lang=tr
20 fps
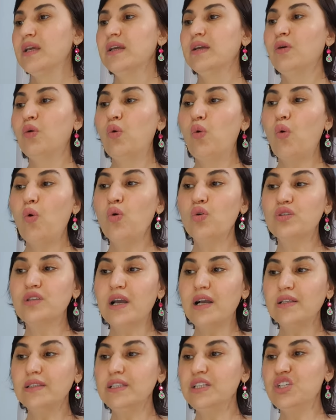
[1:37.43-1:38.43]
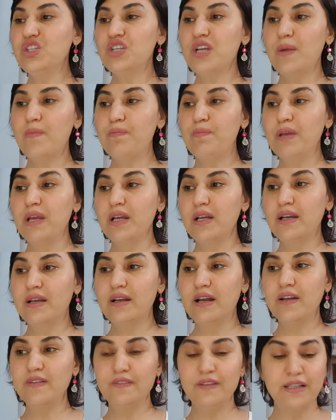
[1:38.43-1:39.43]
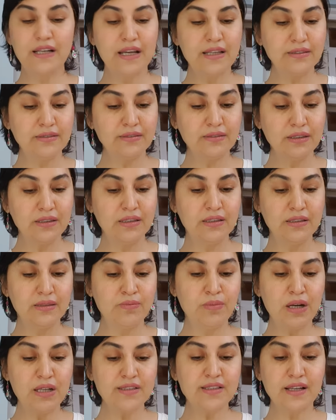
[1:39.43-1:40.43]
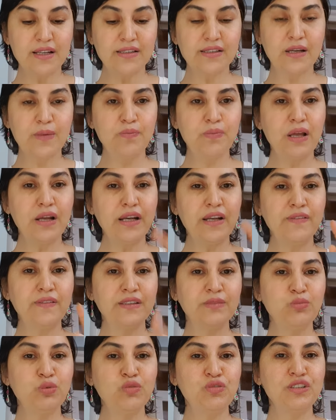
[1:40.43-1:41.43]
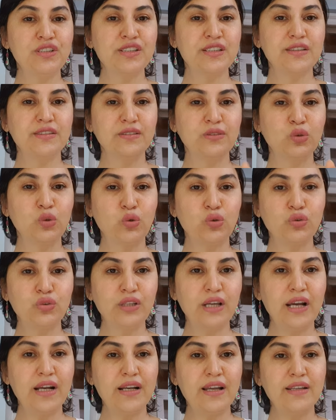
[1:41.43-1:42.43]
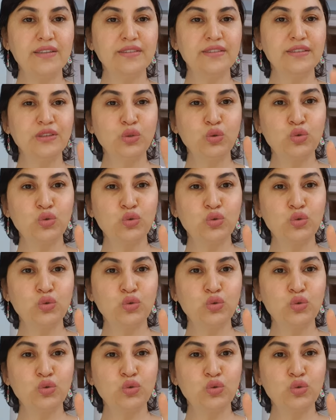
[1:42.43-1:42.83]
Ortaklı iş yapmaya karar veren e, bazı akrepler evet bu fırsatı doğru değerlendirin.